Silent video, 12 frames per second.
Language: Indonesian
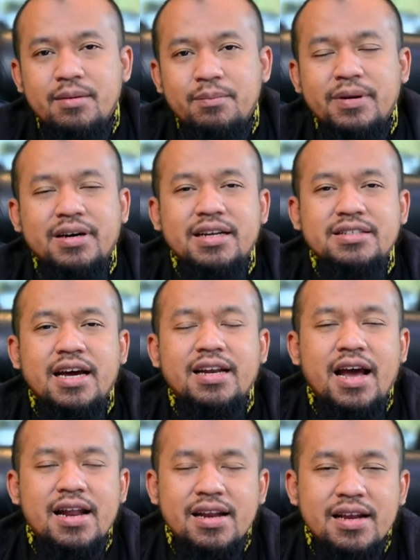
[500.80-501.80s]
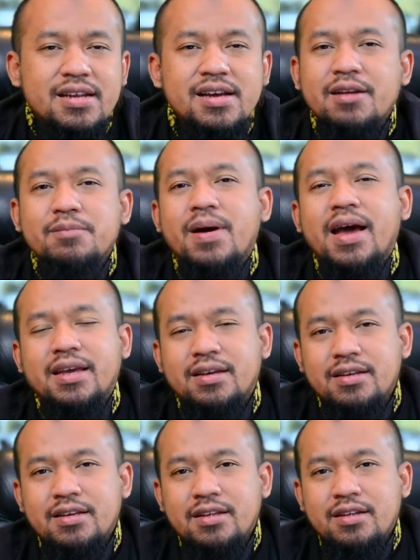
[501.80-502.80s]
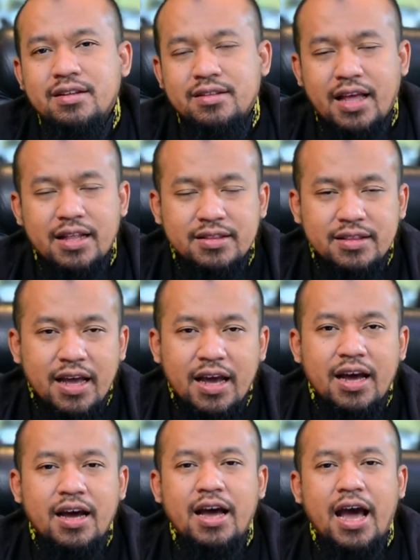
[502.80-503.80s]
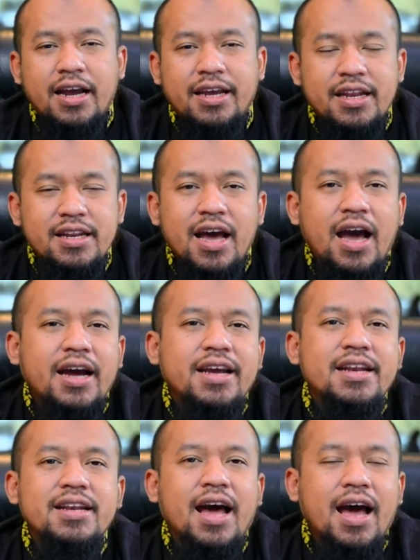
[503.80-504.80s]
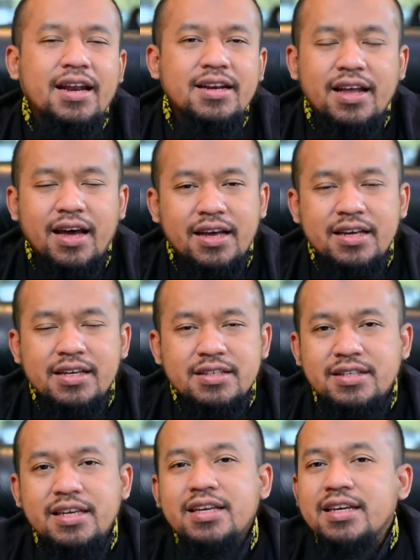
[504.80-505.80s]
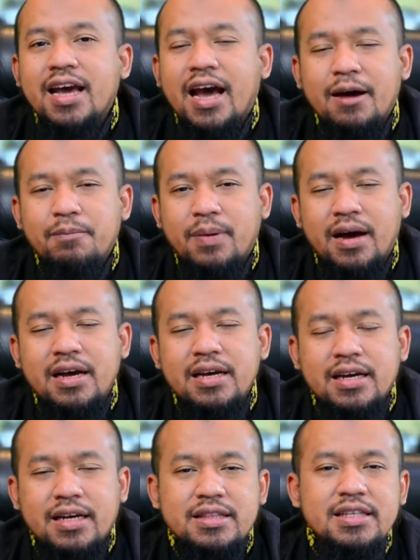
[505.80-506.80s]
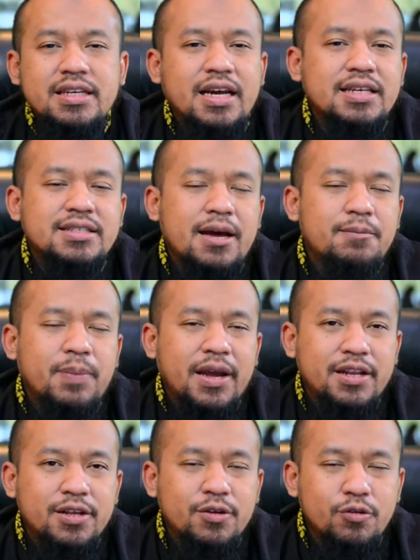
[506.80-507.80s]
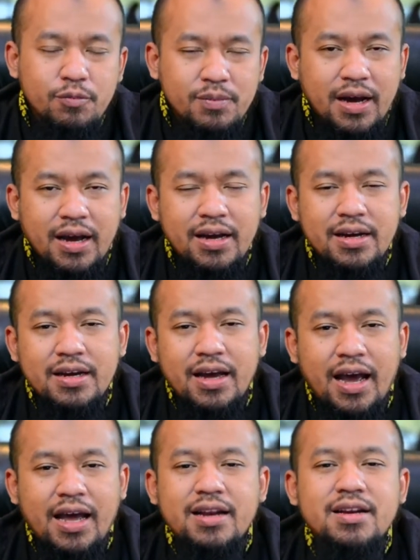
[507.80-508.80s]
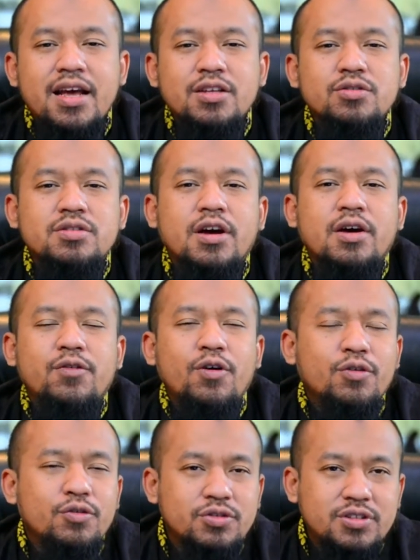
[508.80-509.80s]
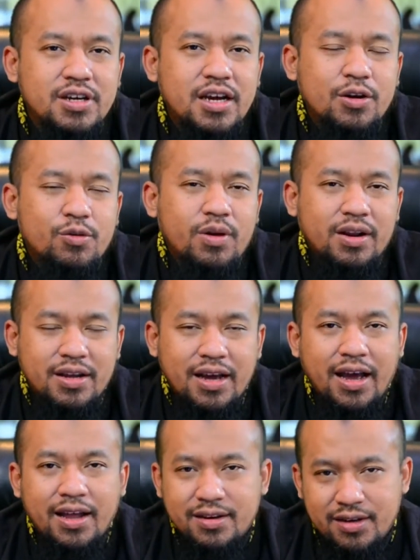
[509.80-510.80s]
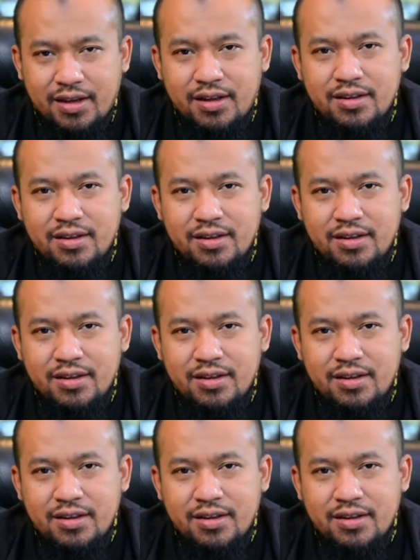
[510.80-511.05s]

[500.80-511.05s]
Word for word: pekerjaan Anda dengan baik tata agenda-agenda Anda sehingga apa ketika sampai di rumah Anda sudah fokus dengan keluarga Anda